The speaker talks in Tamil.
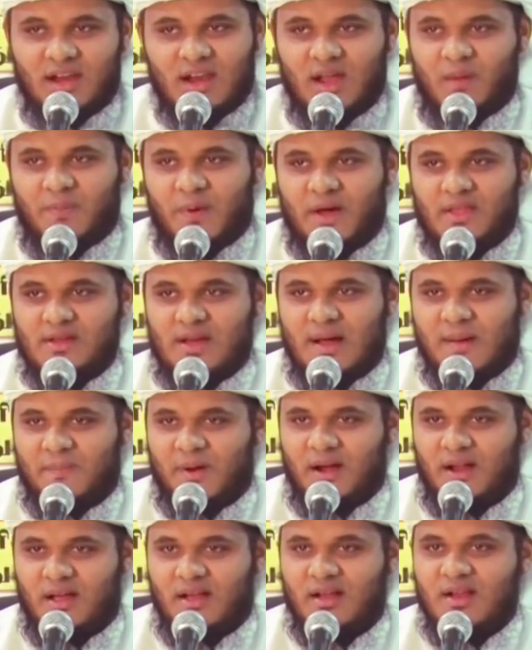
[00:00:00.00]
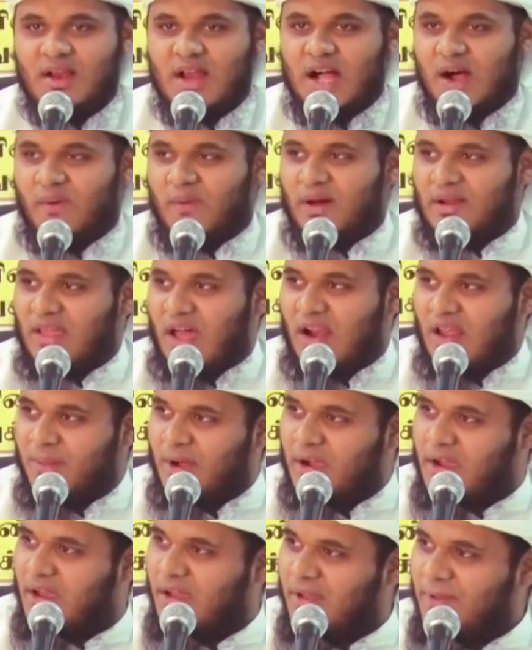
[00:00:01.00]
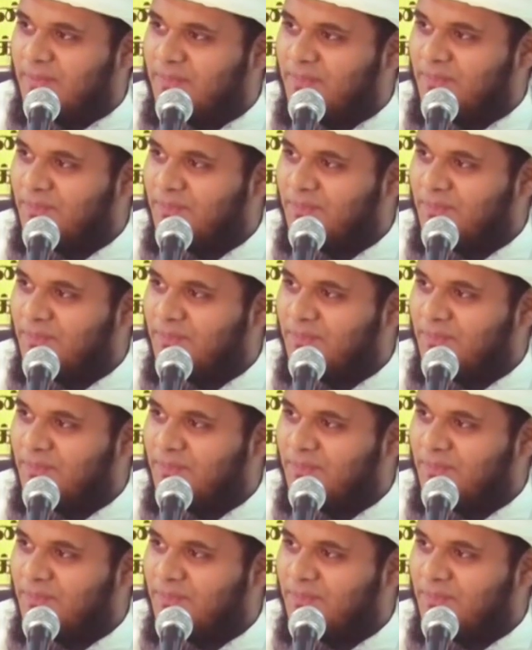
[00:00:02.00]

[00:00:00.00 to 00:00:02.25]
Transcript: அல்லாஹ் பாதுகாப்பானார் அவர்தான் எமக்கு